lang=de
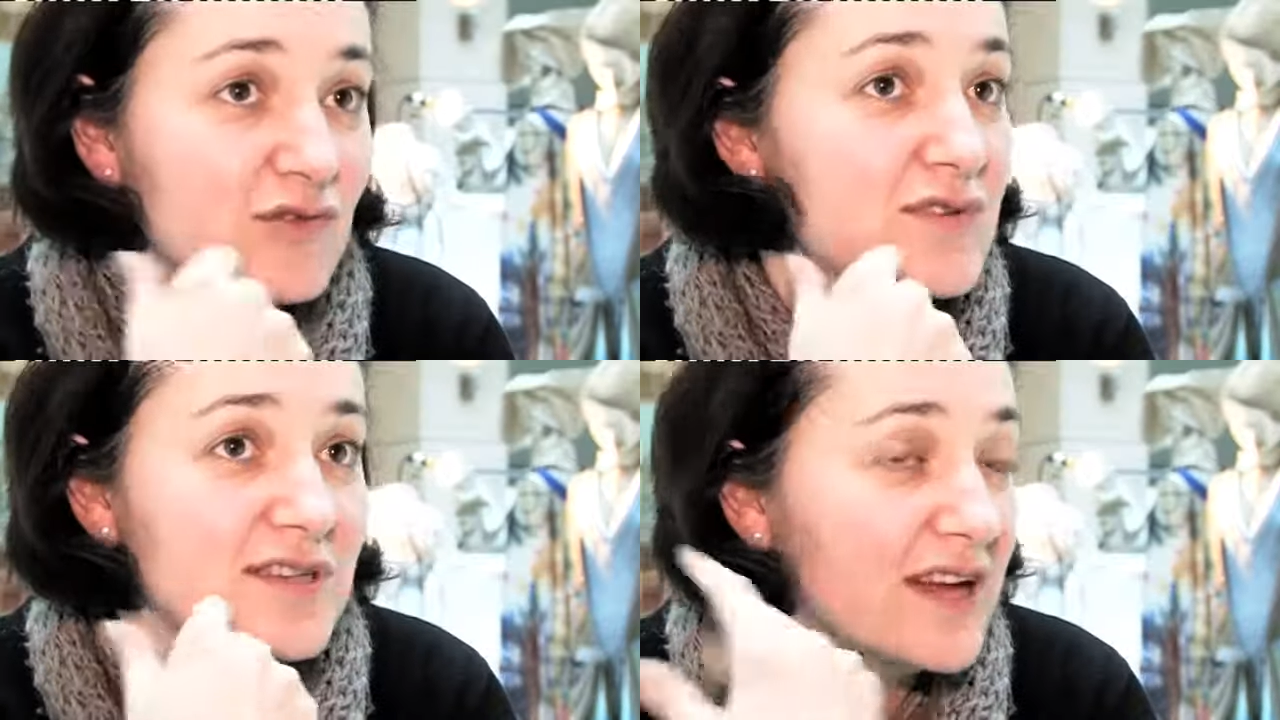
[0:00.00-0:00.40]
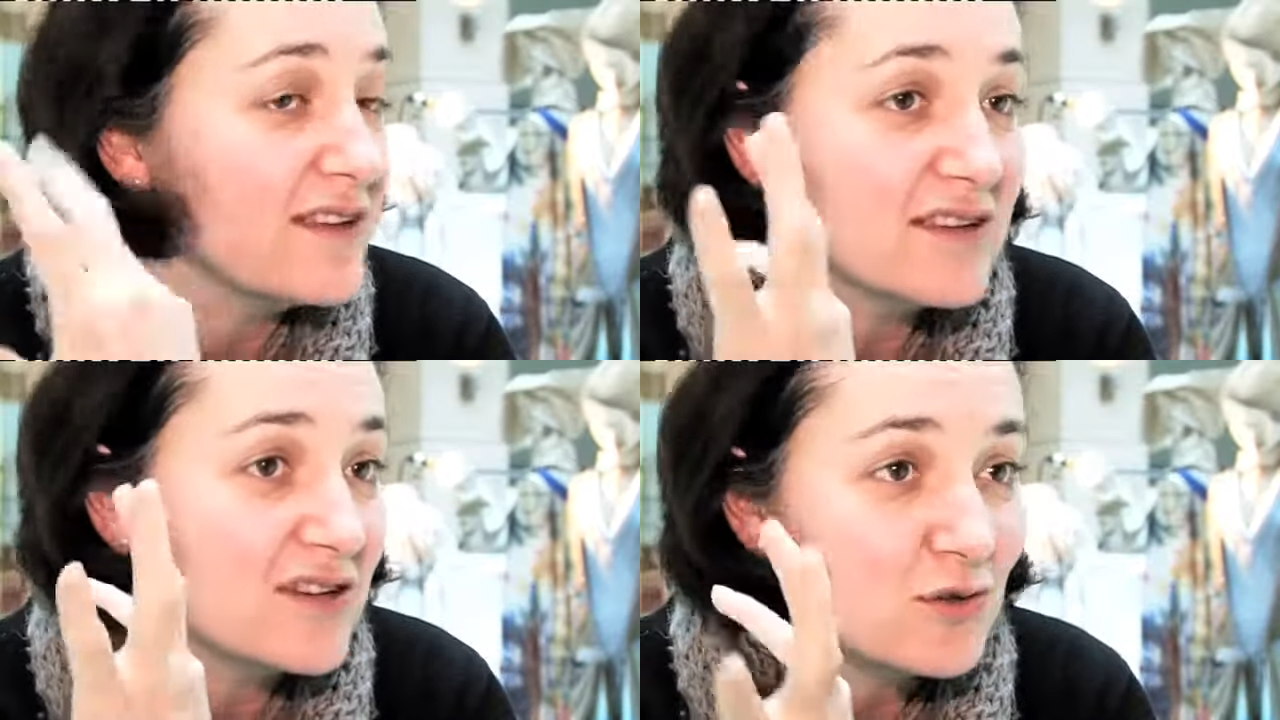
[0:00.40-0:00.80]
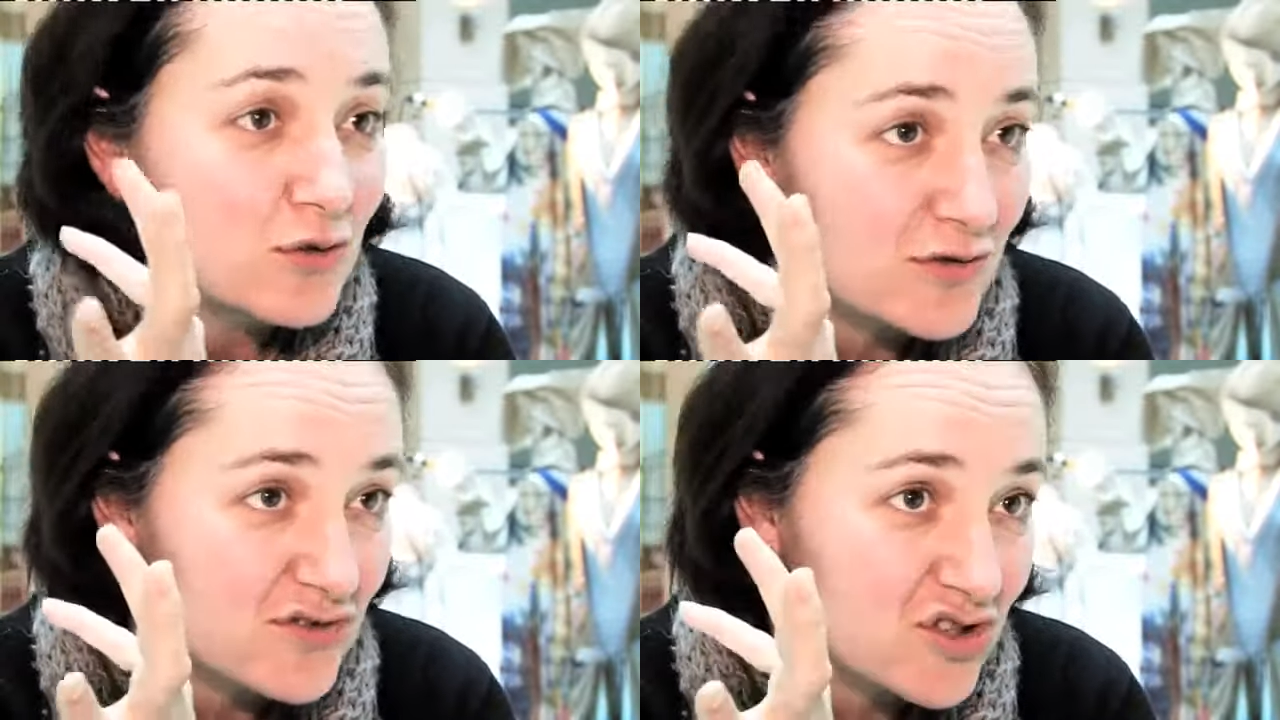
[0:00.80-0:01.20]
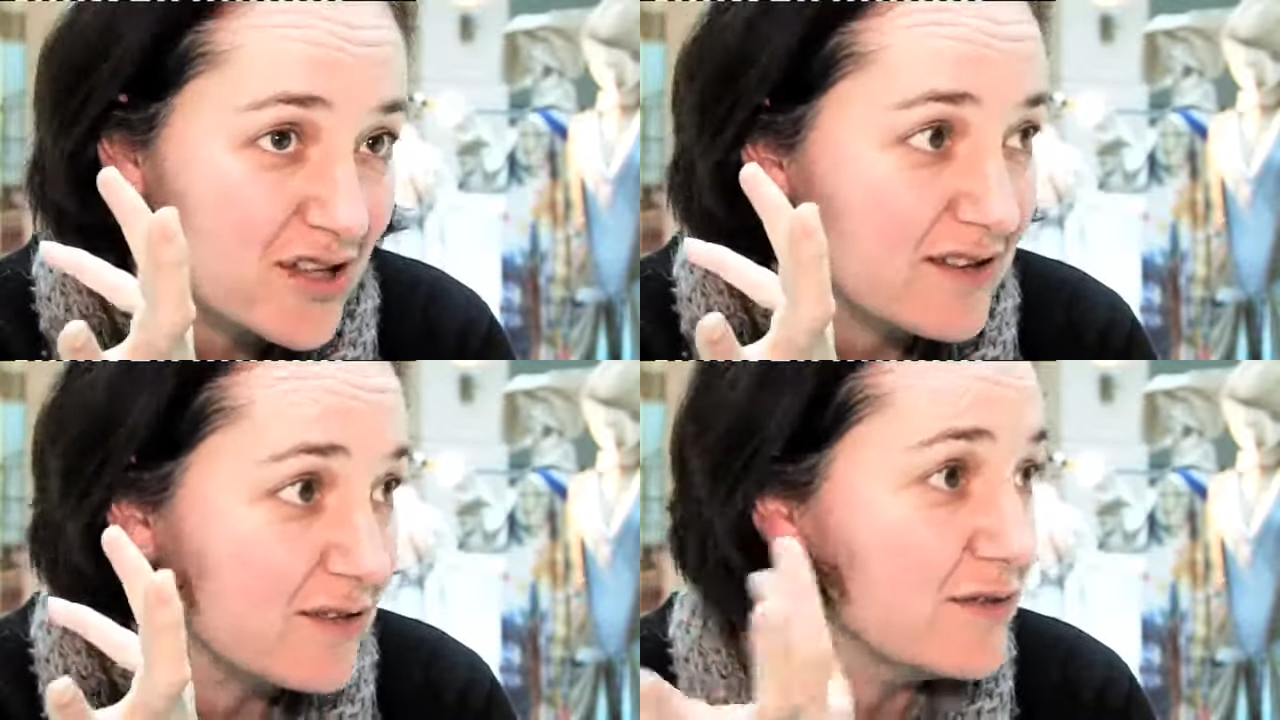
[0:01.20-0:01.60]
wo es in anderen großen
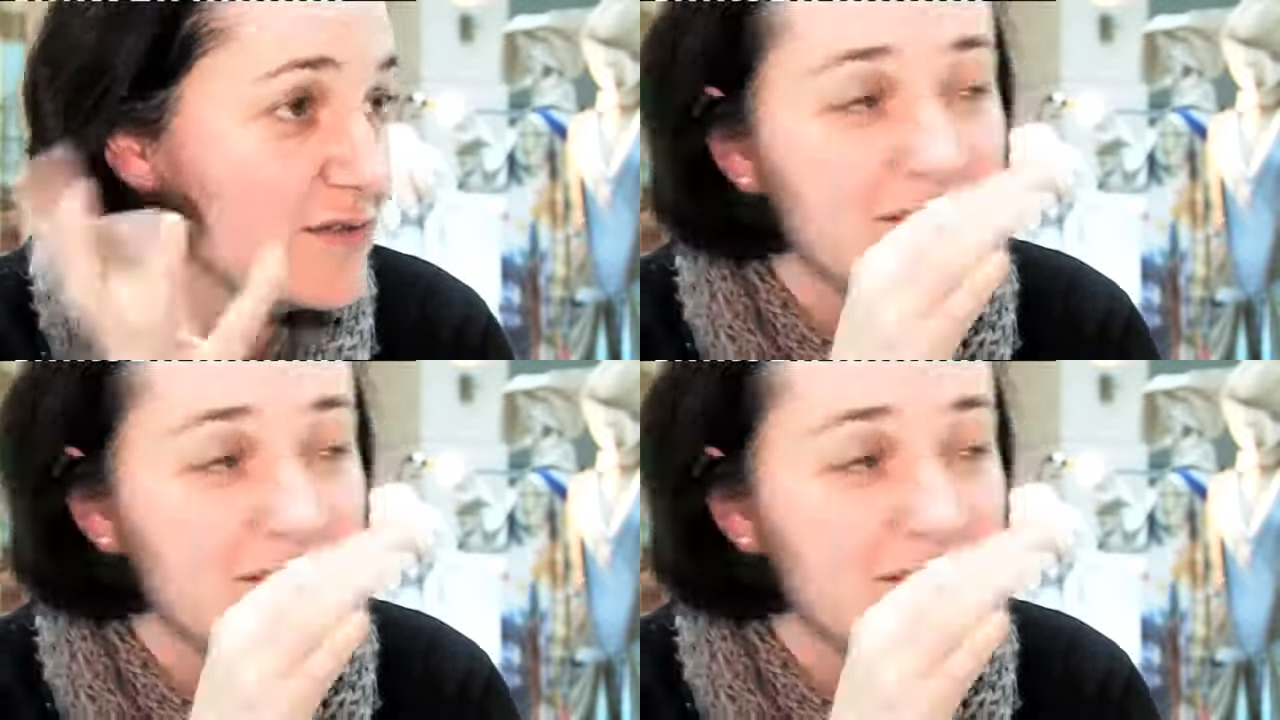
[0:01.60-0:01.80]
Städten,